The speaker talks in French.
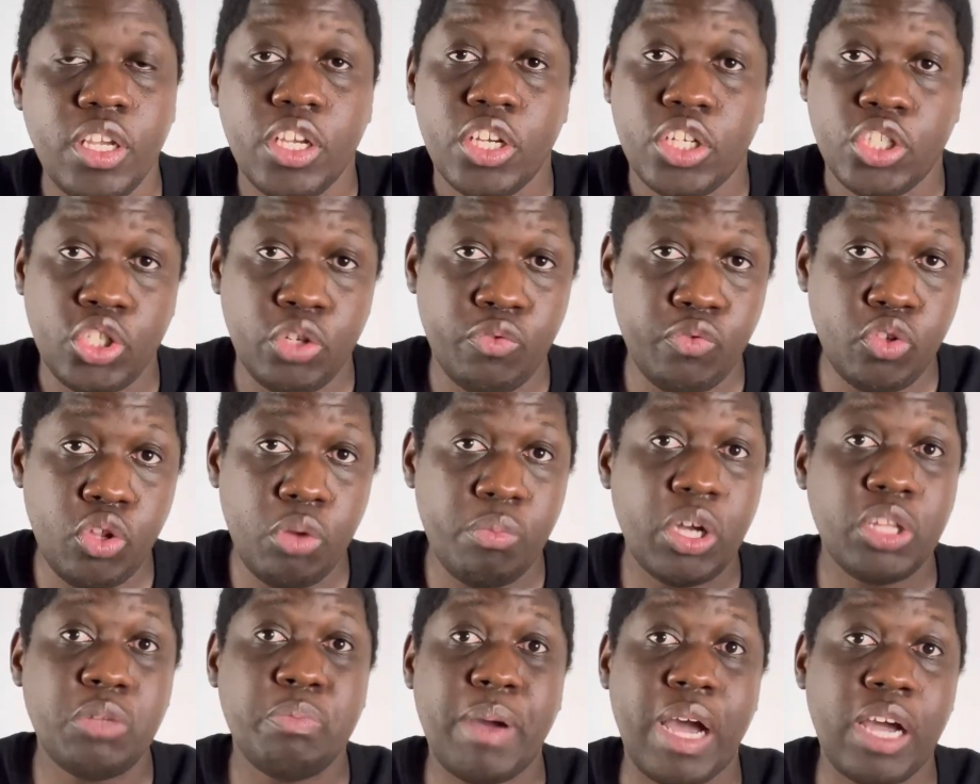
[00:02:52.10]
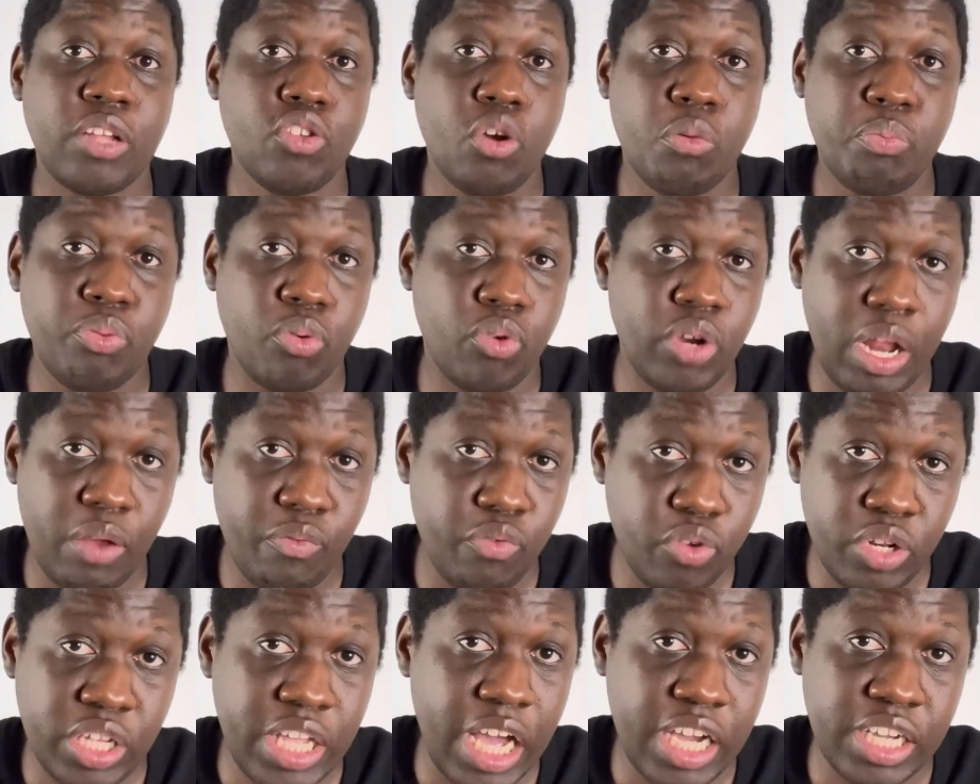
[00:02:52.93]
Je vous demande pardon pour la
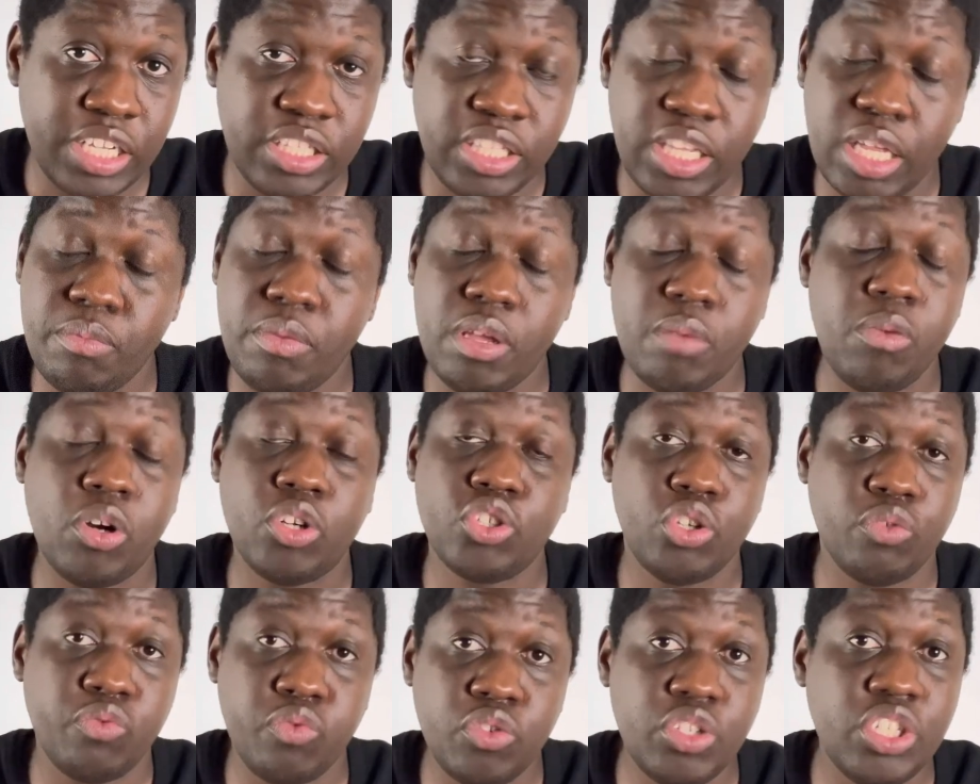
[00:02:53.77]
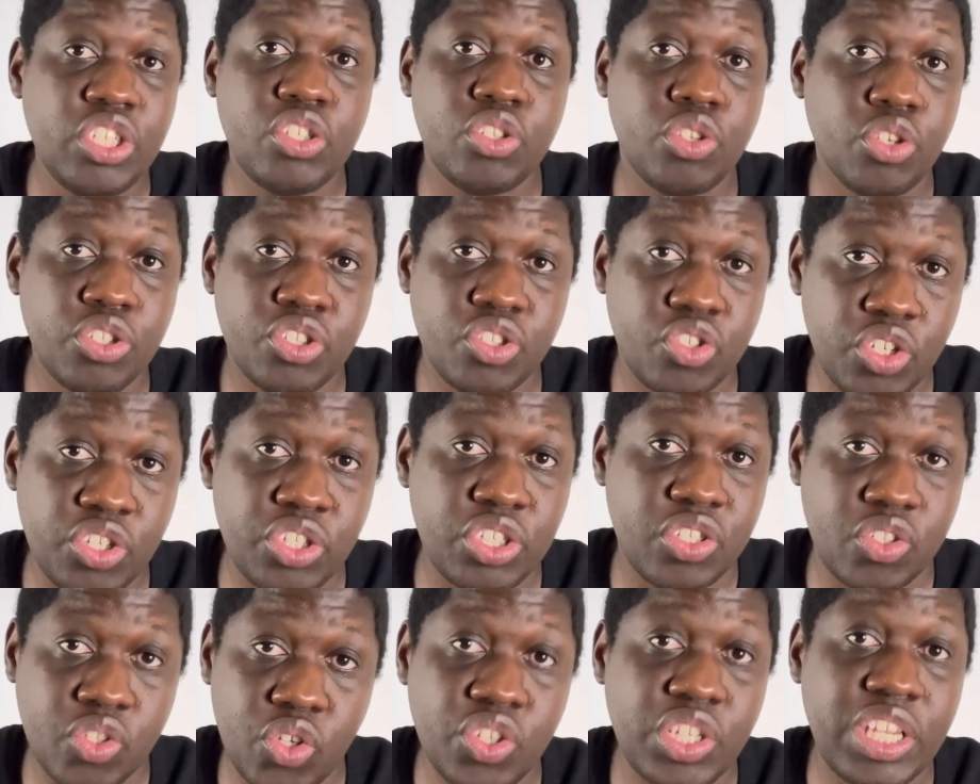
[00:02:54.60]
vulgarité, mais bon, je vous dis ce,
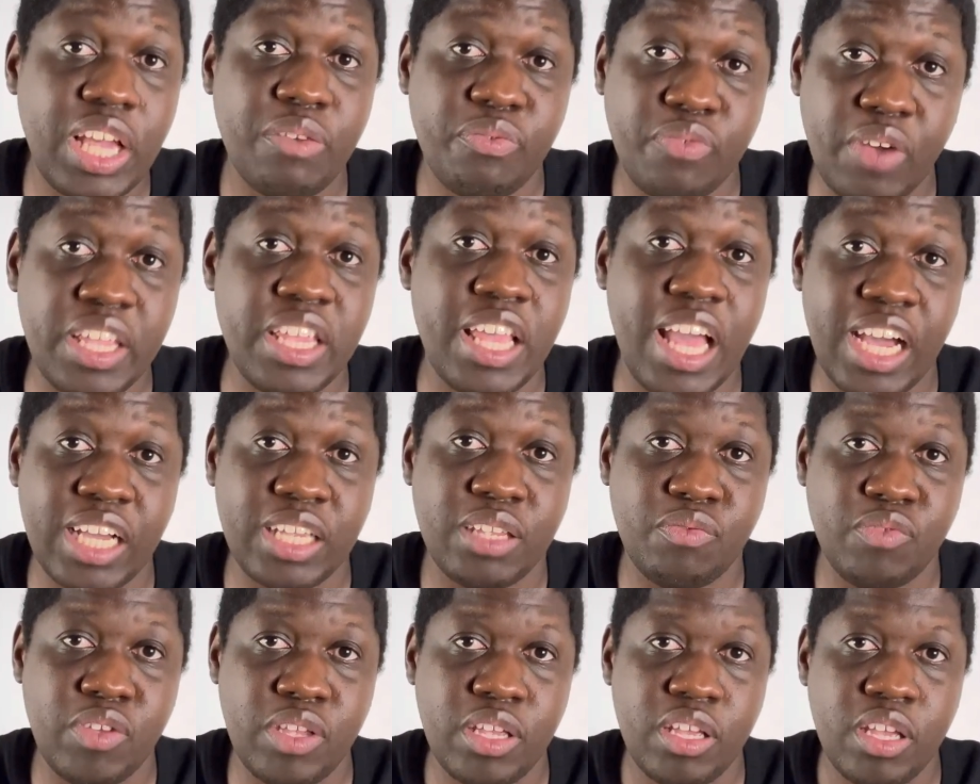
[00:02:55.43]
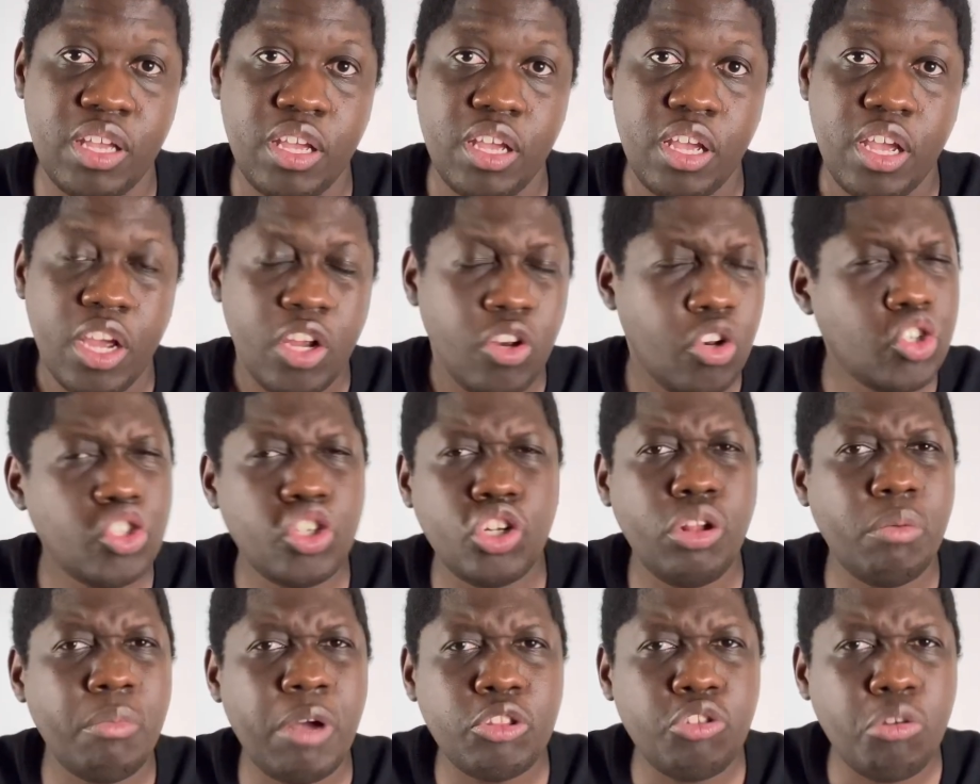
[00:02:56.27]
qui a failli arriver. Le jeune
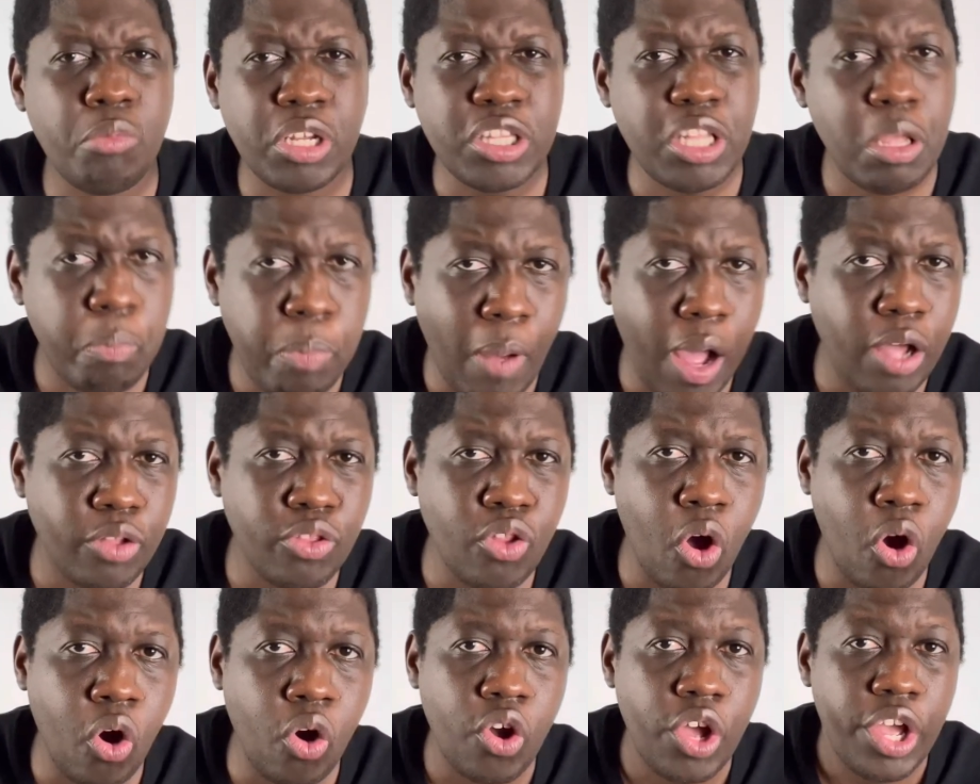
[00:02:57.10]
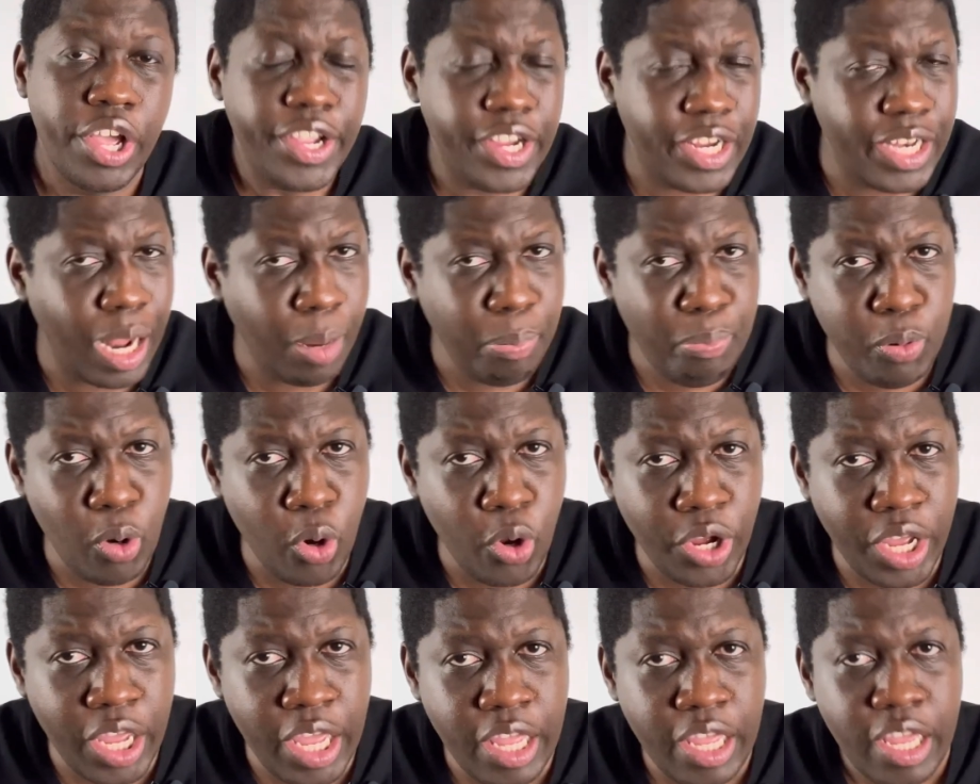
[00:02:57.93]
homme a demandé pardon. Il a
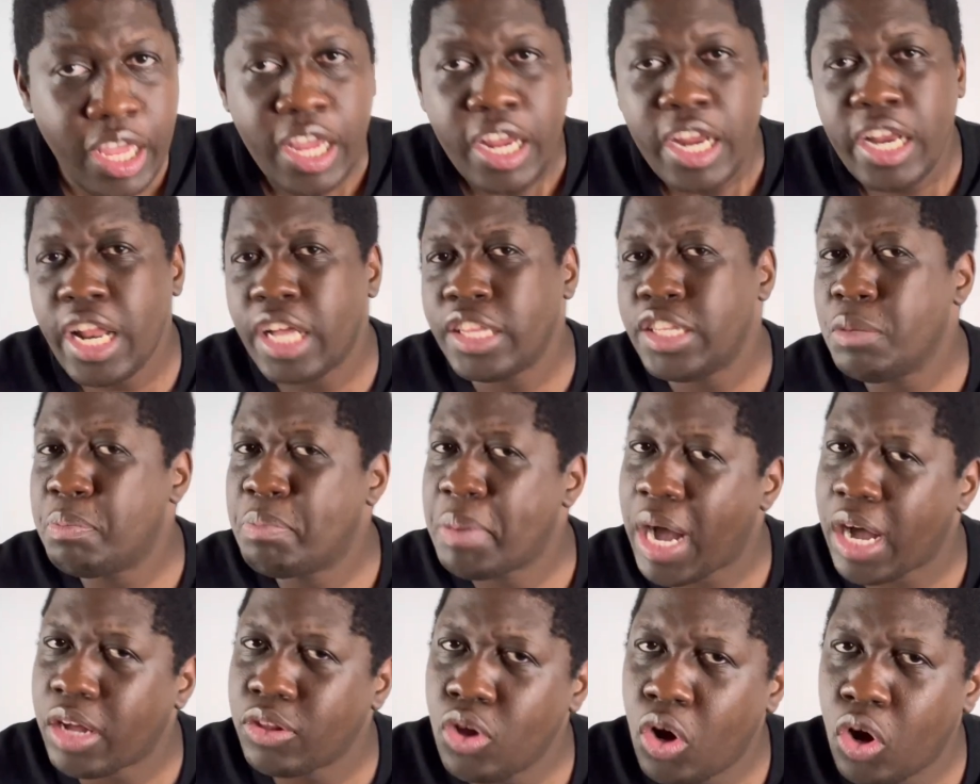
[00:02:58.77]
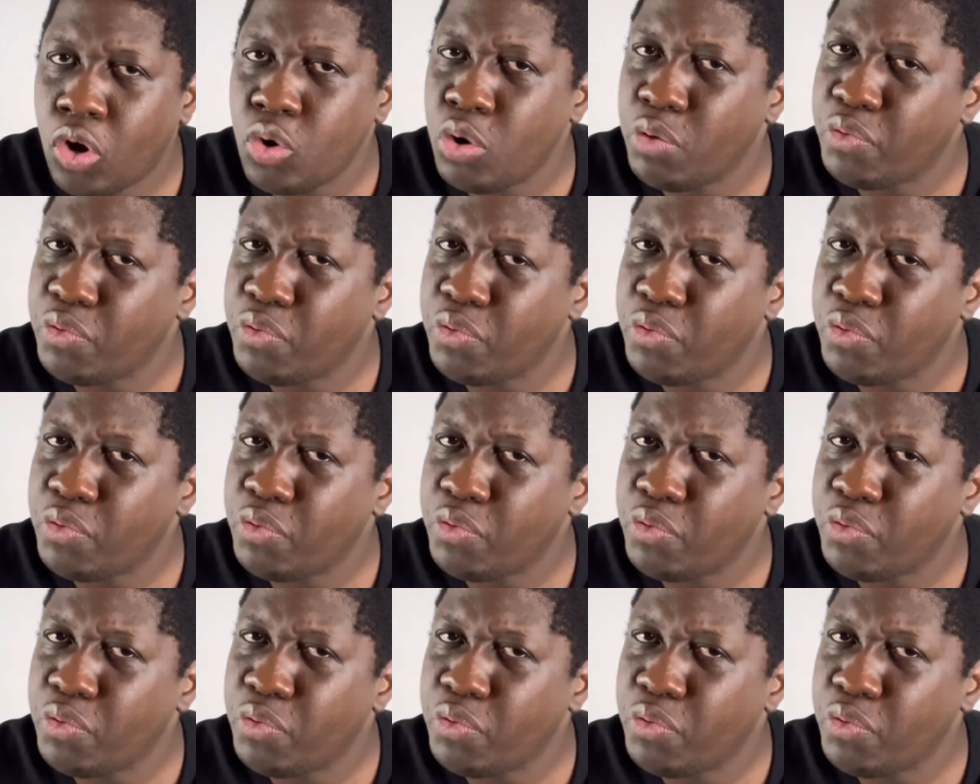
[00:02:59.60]
pleuré. Il a dit pardon, le